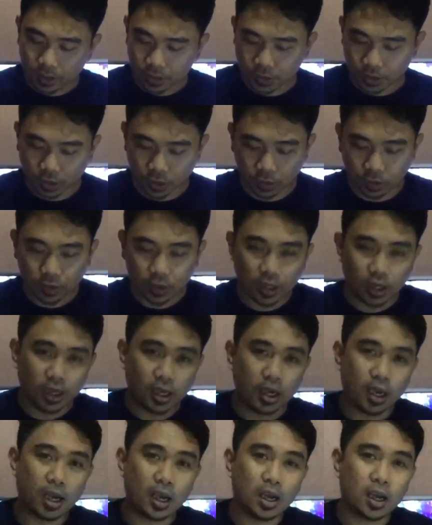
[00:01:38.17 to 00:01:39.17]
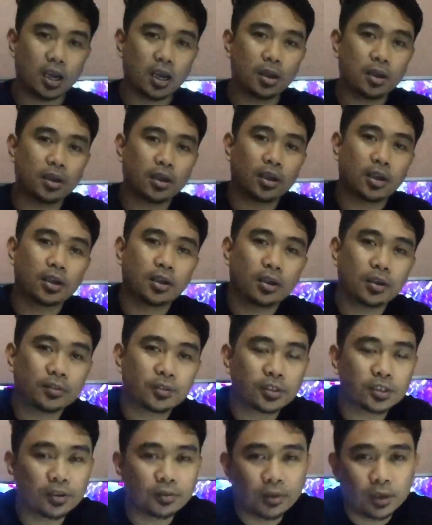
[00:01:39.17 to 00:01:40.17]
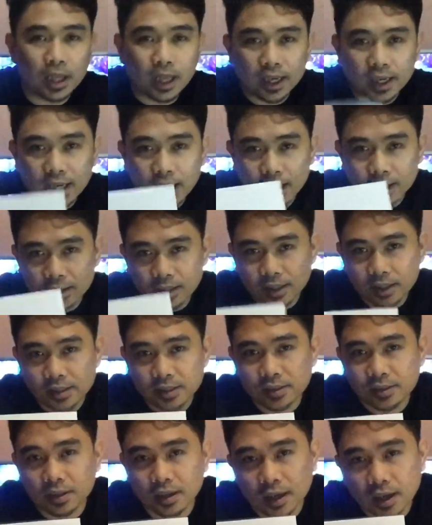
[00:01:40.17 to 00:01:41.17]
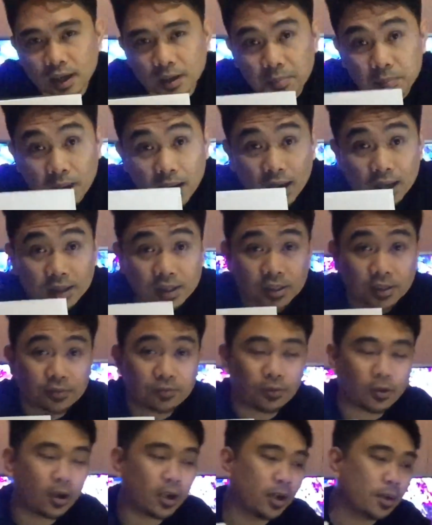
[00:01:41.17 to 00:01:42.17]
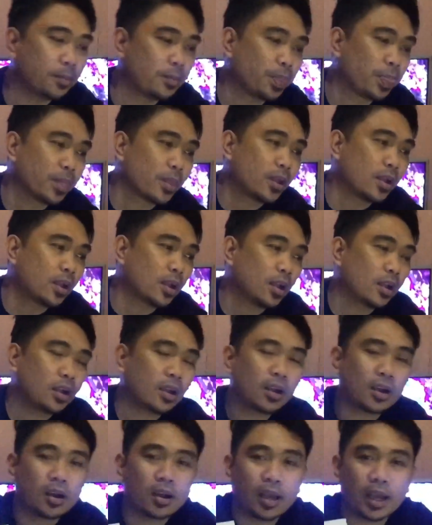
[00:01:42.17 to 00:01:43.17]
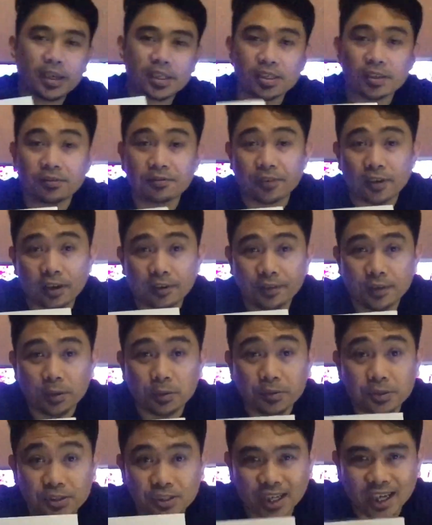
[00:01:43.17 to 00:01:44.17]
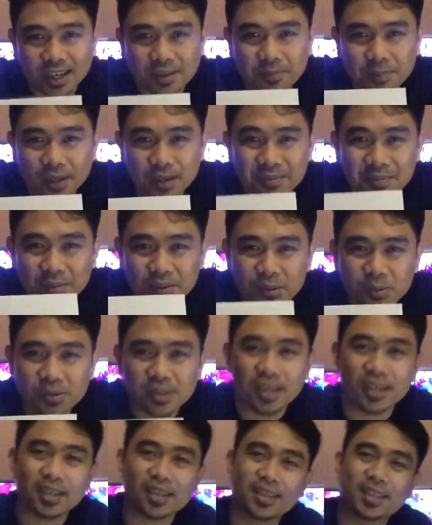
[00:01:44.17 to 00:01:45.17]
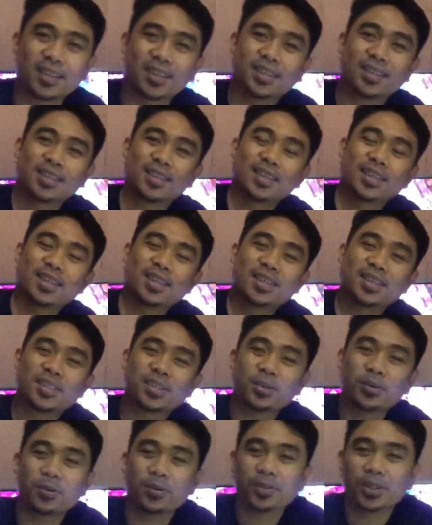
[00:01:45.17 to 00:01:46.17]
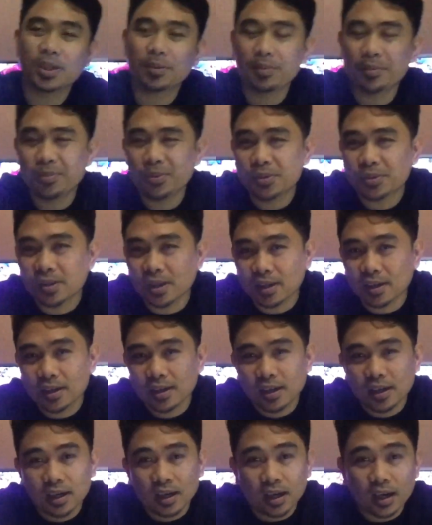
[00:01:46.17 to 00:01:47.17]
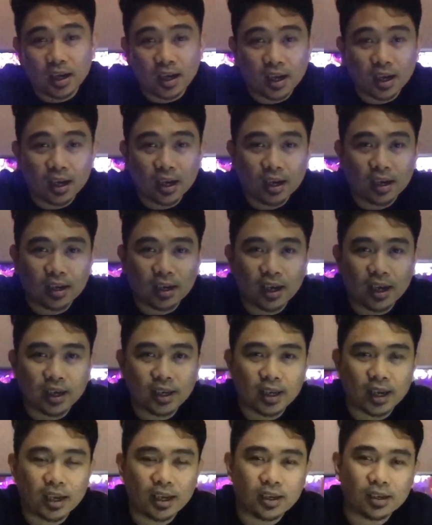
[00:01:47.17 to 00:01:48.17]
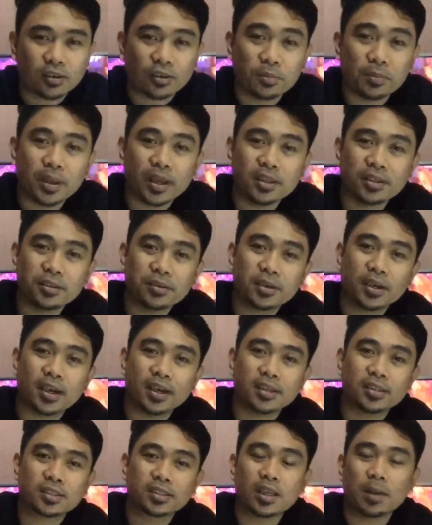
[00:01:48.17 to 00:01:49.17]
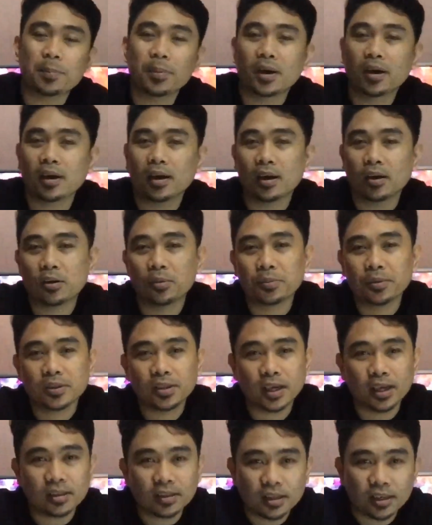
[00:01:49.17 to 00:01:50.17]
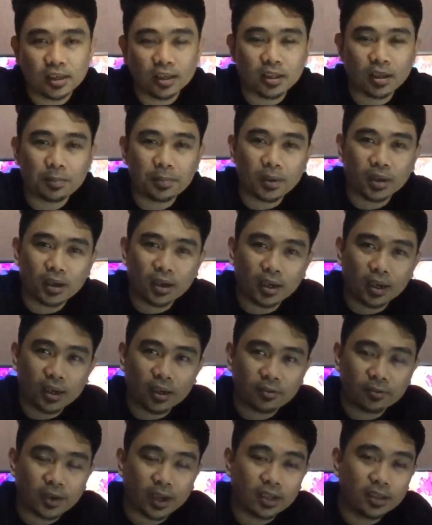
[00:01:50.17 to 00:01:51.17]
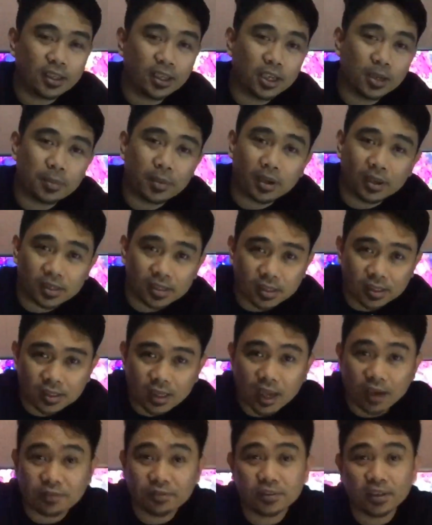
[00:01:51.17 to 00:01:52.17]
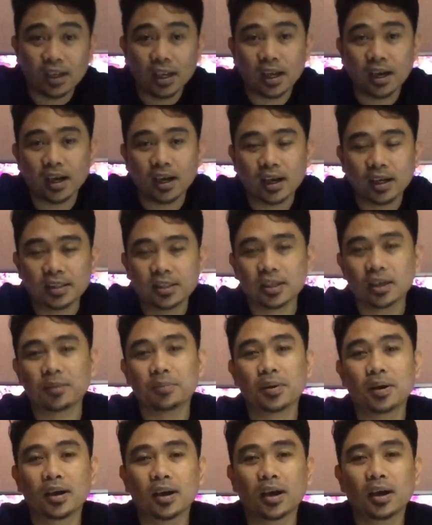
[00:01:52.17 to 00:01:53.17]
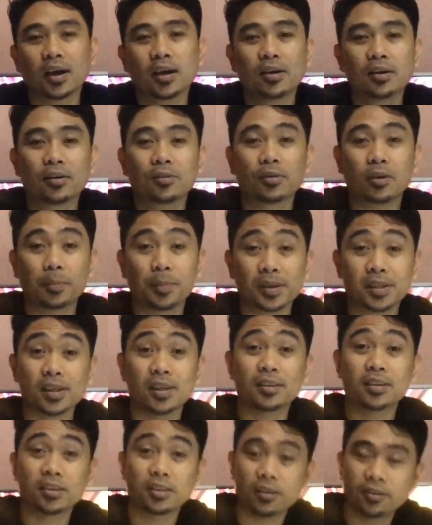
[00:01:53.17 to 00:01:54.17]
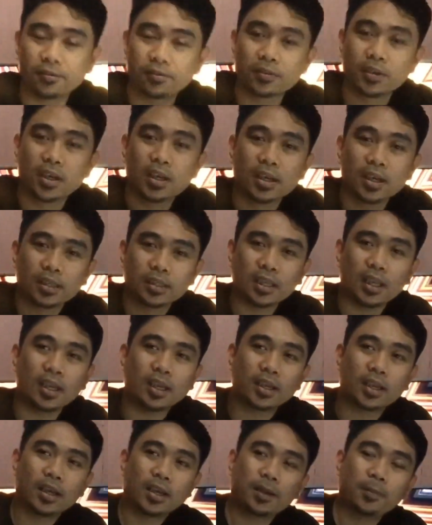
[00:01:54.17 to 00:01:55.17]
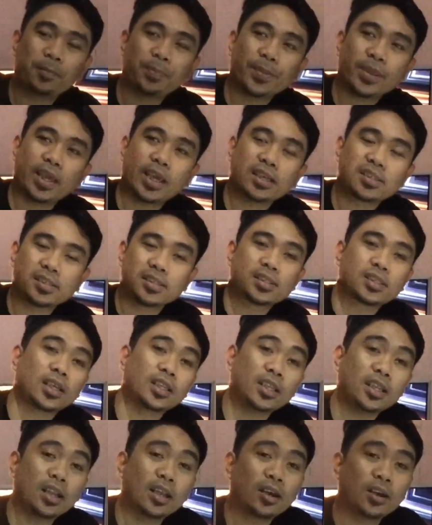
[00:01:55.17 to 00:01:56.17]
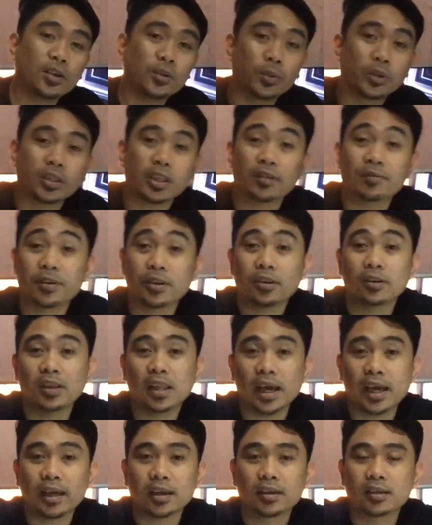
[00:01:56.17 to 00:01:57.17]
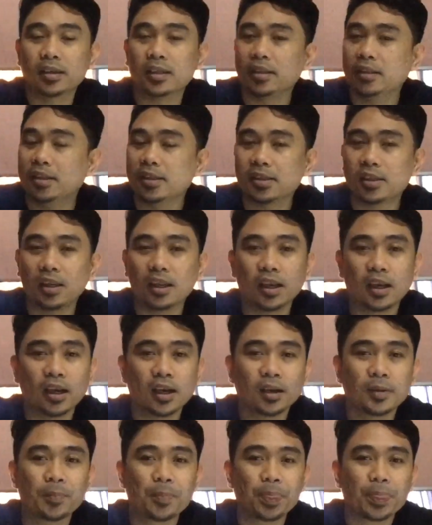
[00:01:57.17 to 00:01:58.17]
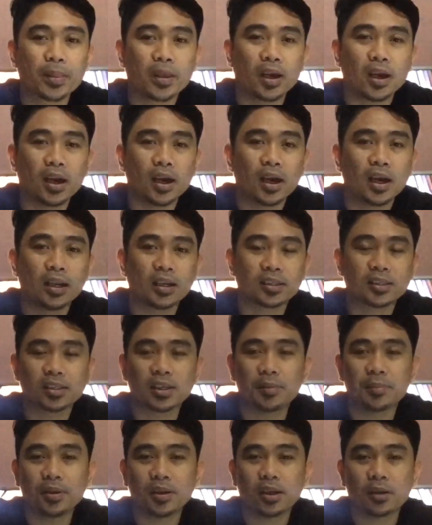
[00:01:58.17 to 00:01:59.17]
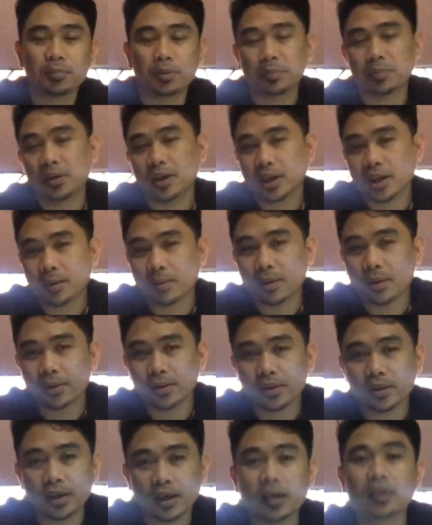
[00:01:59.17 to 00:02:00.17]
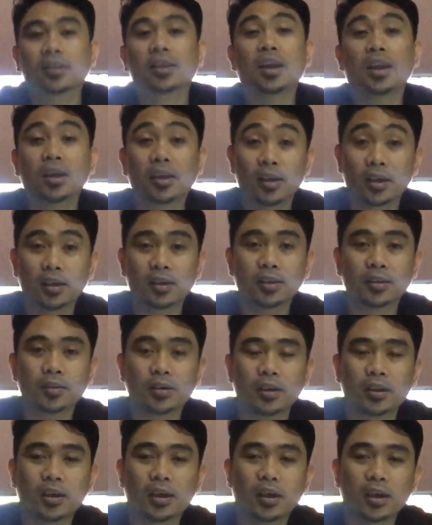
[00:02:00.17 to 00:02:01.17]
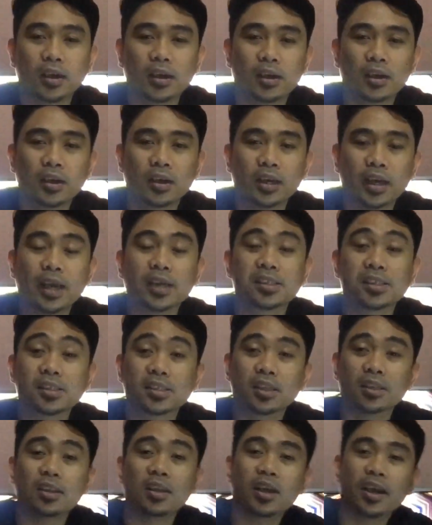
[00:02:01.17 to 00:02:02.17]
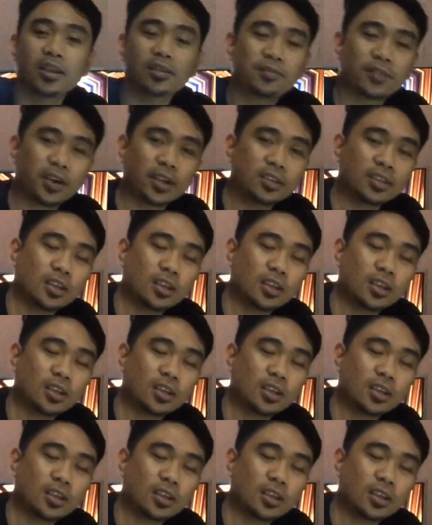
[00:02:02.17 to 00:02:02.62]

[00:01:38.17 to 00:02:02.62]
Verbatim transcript: So uh, first of all, I got this uh, box from uh, SM Fairview JB Music. So JB Music, uh, I, I commend you guys. Napaka-accommodating, napaka-friendly ng mga staff nila at sa mga representative. Talagang i-assist ka on whatever you like. Hindi sila uh, nagsasabi na bibili ka ba o hindi, talagang uh, ah, i-assist ka nila and very